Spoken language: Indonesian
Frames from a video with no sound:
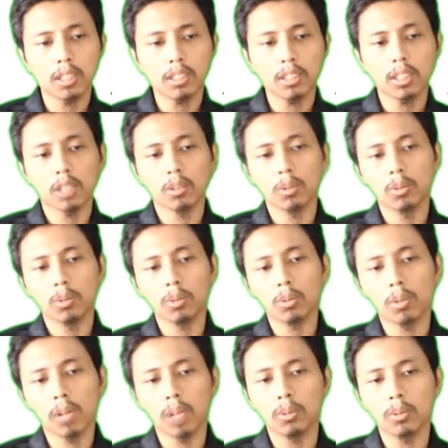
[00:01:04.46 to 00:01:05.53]
Saturnus,
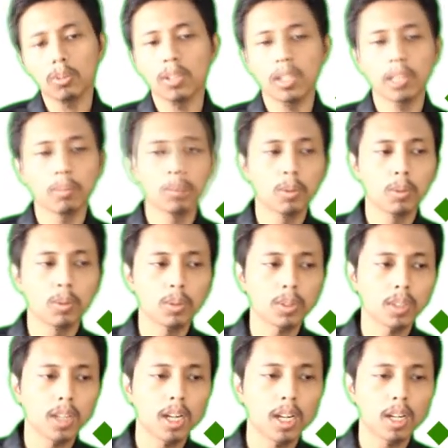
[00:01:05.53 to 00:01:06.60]
Uranus, dan Neptunus.
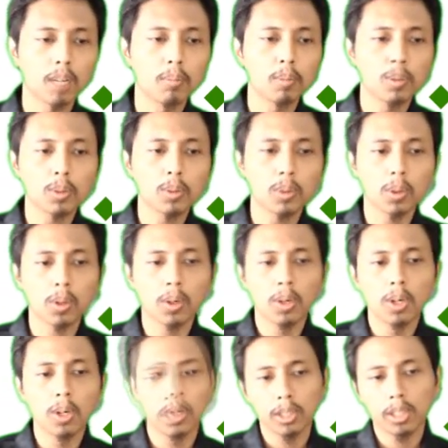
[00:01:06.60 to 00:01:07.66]
Sedangkan Pluto
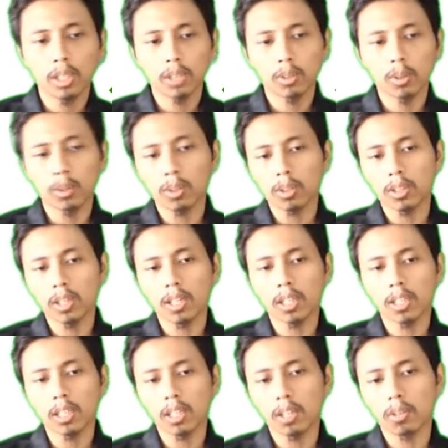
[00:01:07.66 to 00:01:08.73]
tidak cocok dengan
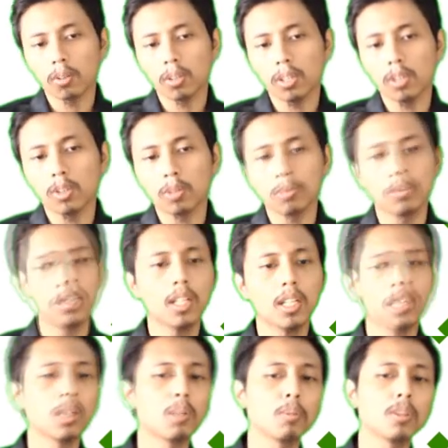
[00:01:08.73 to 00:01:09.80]
kategori Jovian
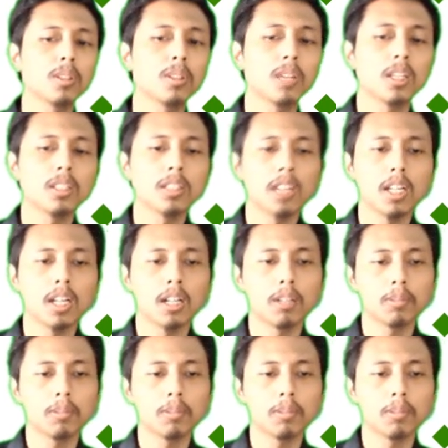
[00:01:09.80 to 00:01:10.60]
ataupun terestrial.